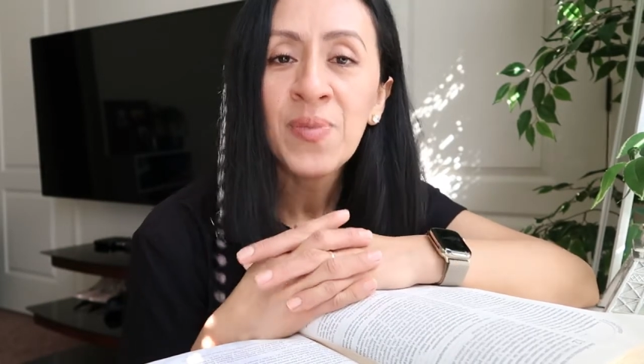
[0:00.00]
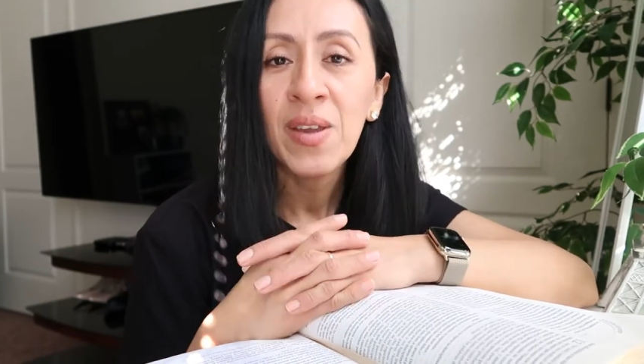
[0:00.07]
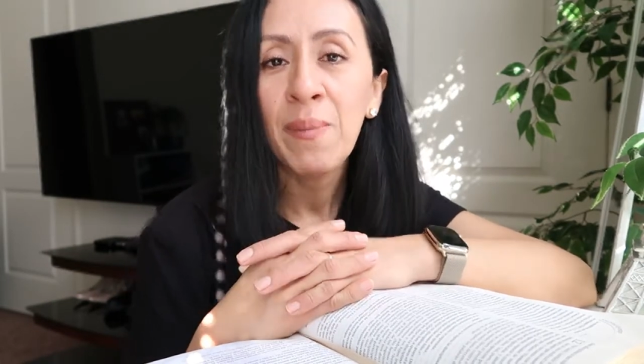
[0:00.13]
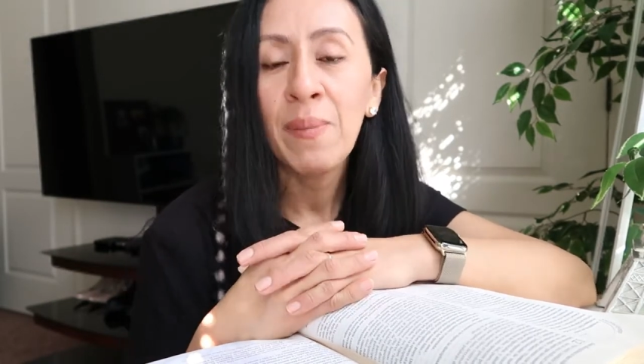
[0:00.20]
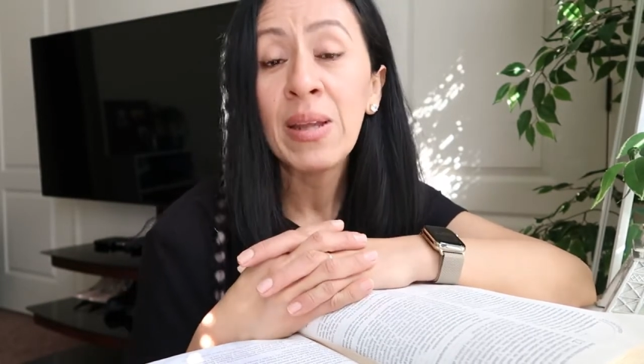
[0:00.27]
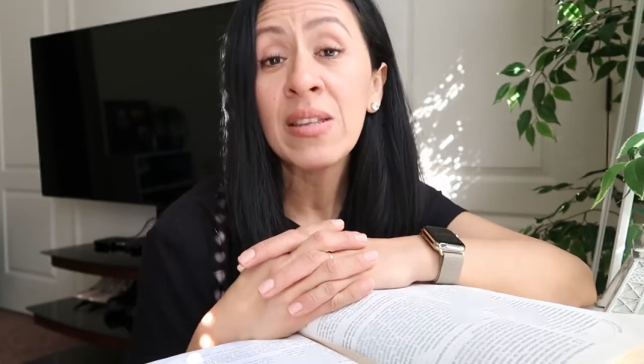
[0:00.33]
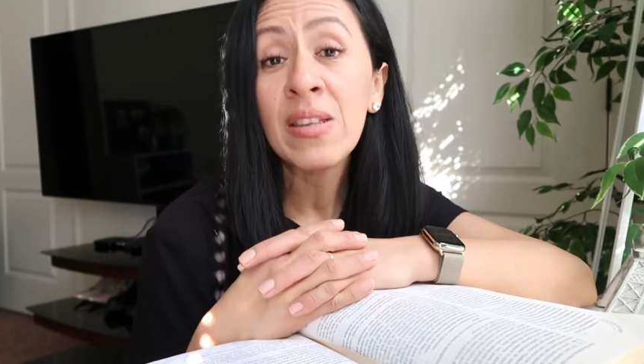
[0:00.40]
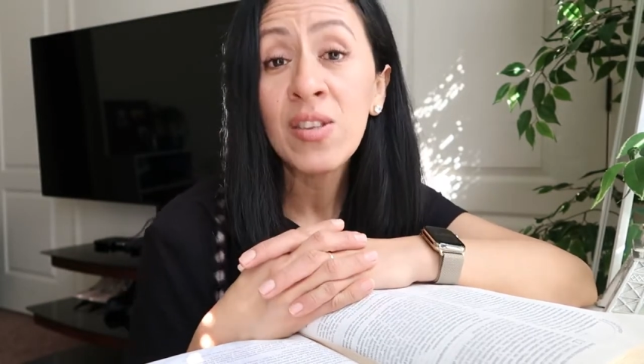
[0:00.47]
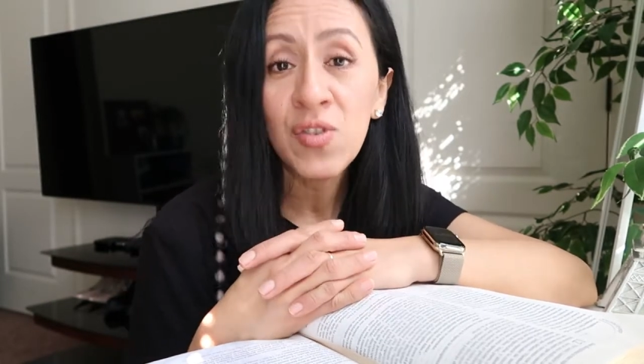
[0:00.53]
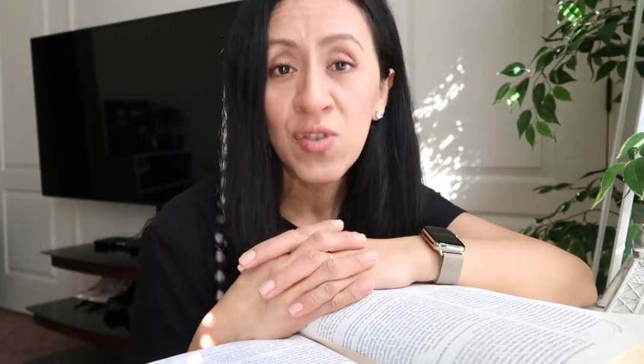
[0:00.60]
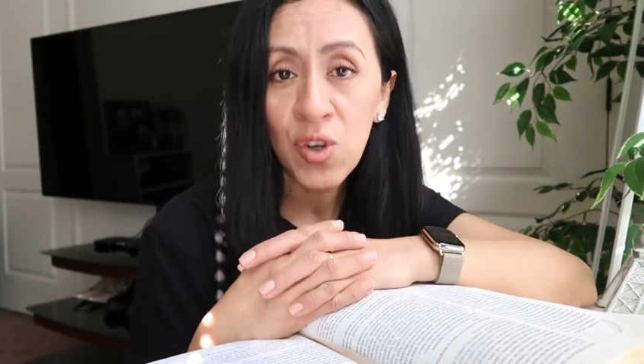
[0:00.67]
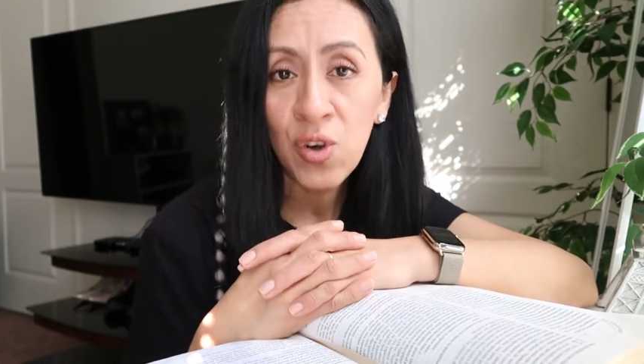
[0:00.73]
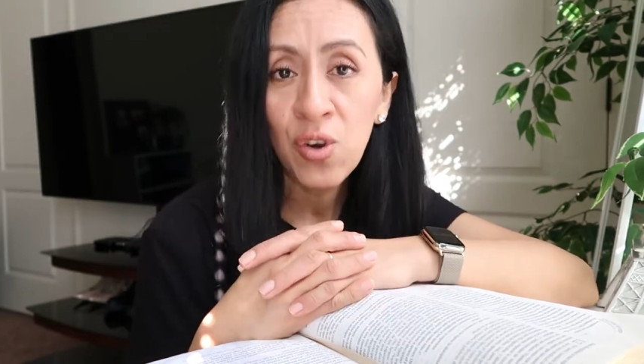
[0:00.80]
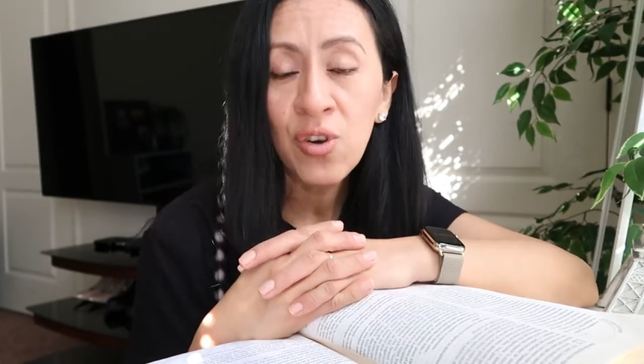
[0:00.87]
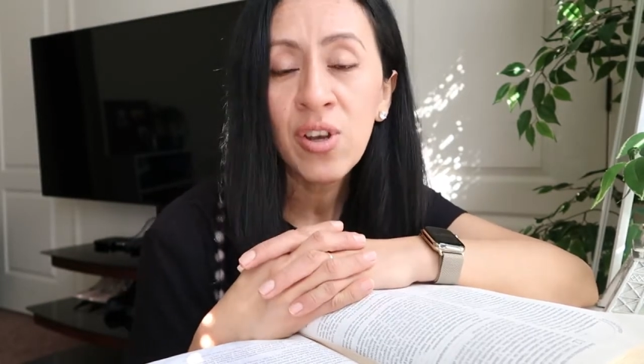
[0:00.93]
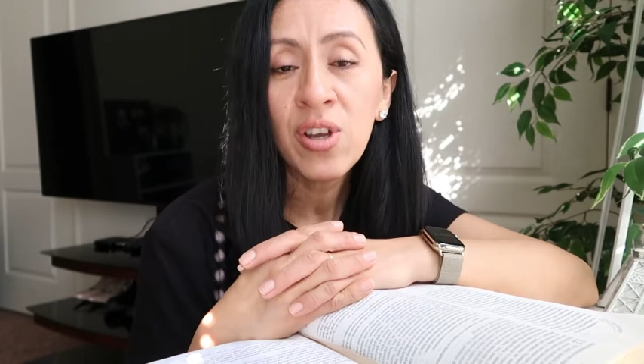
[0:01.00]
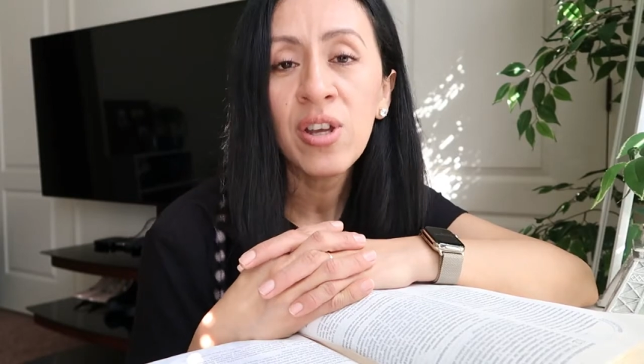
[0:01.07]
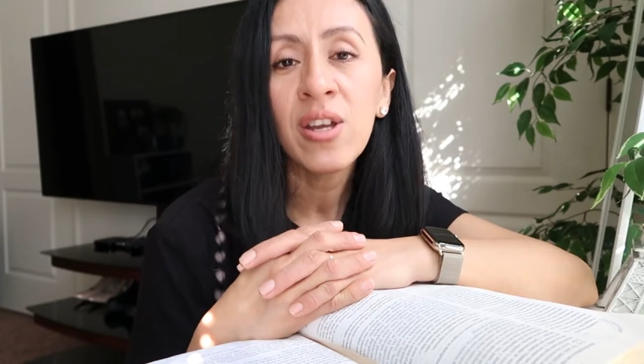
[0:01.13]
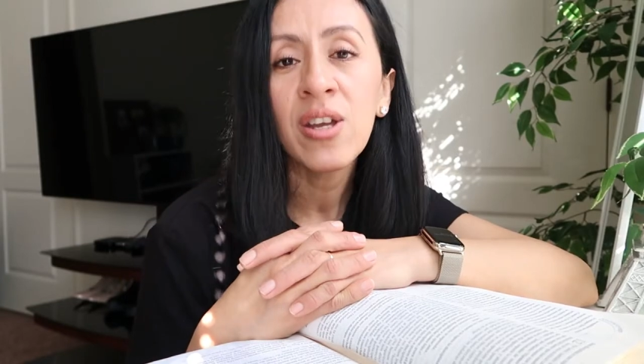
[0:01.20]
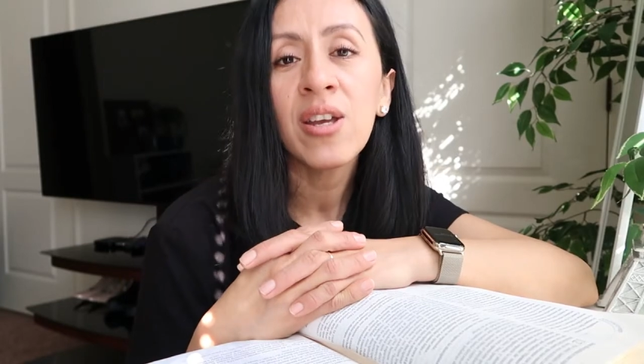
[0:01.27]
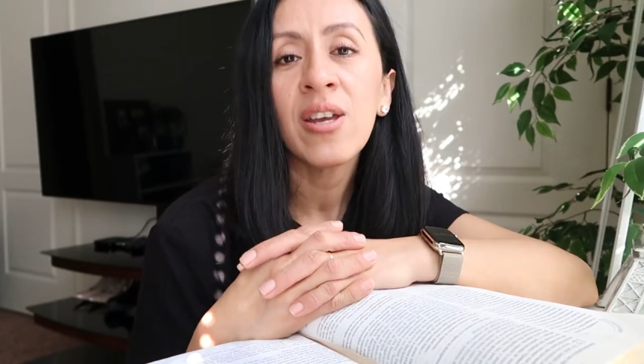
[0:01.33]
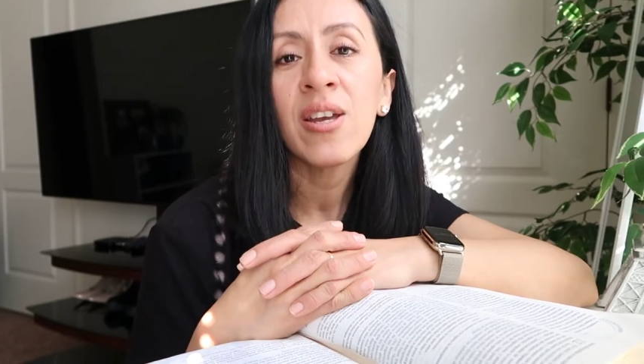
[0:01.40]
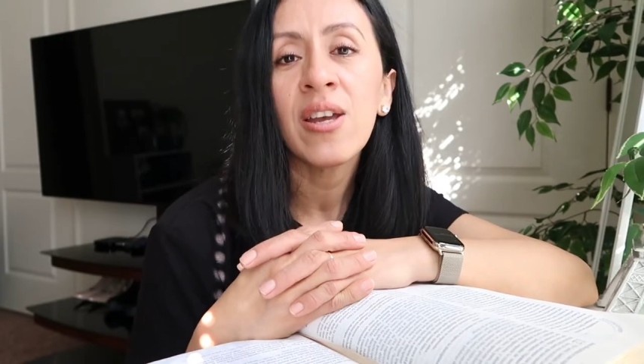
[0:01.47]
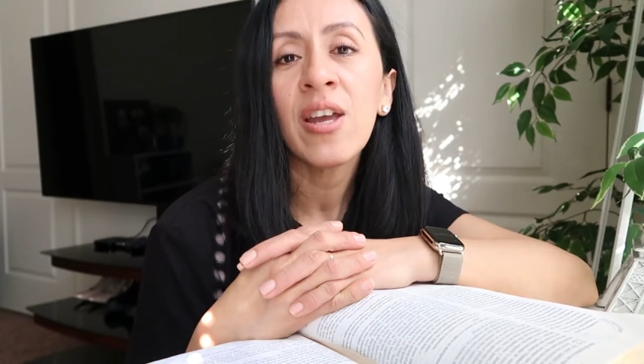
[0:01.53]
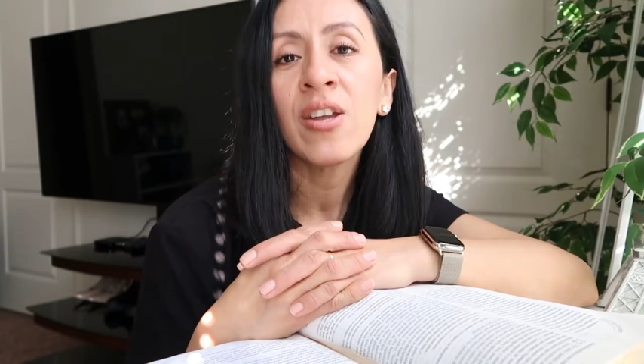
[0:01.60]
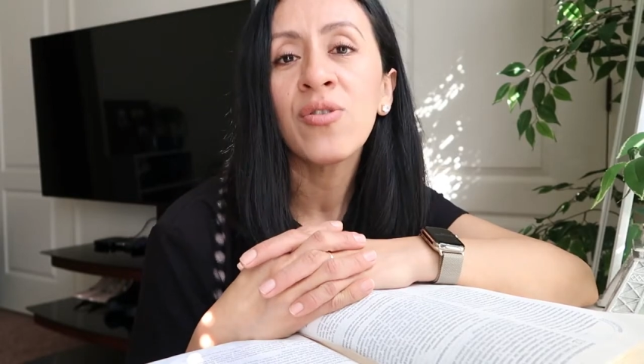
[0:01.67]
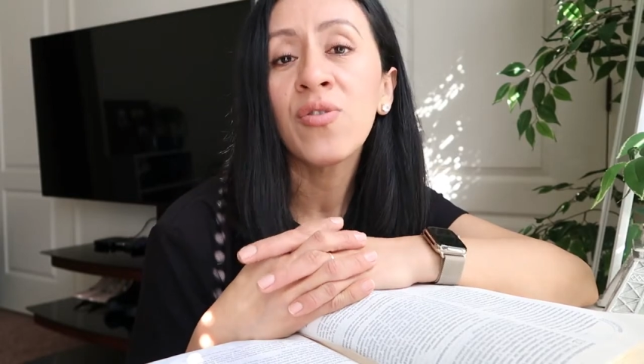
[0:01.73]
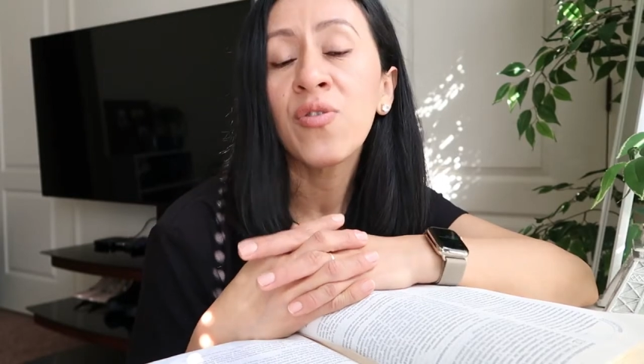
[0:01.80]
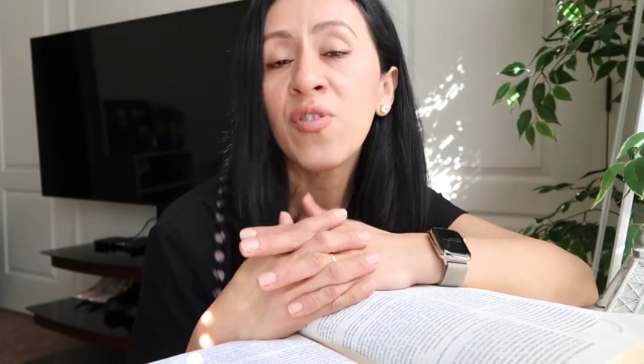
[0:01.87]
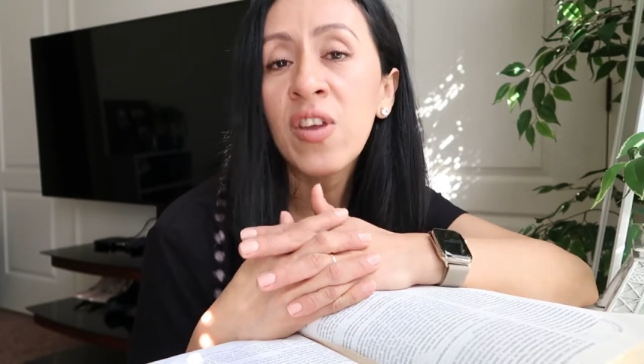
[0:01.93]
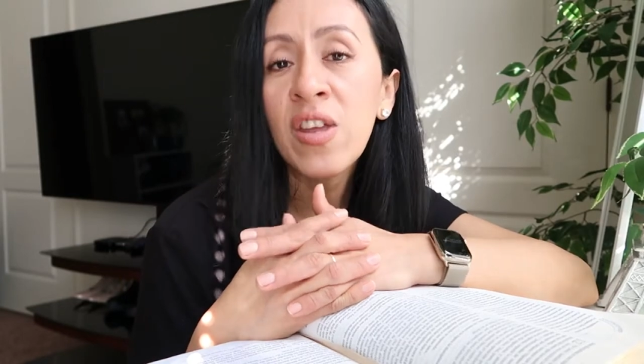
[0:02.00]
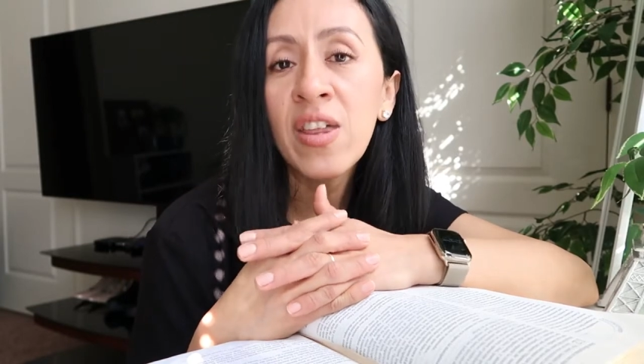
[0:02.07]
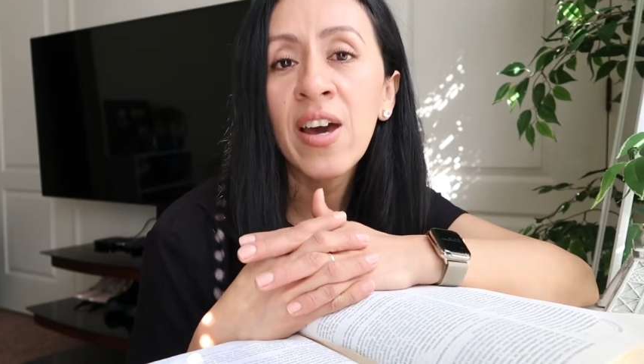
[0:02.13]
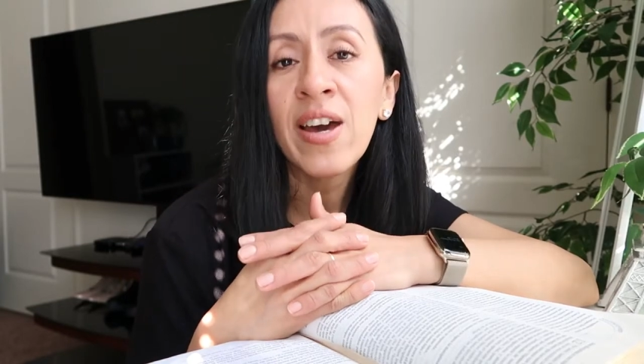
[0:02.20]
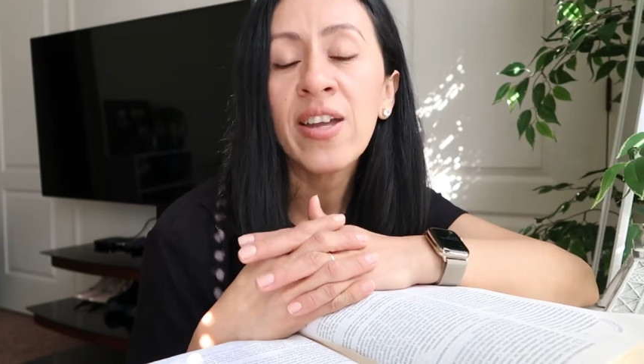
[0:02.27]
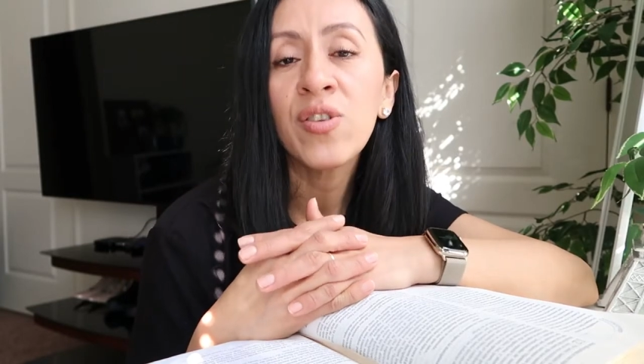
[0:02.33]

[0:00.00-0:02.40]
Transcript: bendición en tu vida,